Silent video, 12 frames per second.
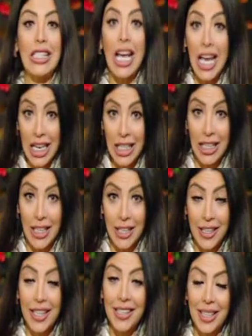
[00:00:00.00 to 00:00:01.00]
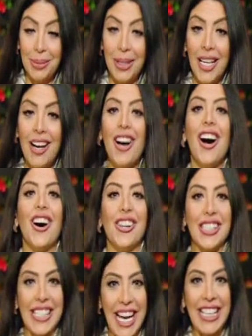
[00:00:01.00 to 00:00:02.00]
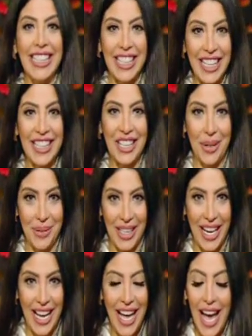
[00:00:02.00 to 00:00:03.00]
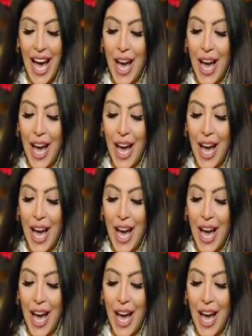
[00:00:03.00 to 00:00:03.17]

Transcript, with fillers: سهل ان احنا نعملها اه سهل ان احنا نعملها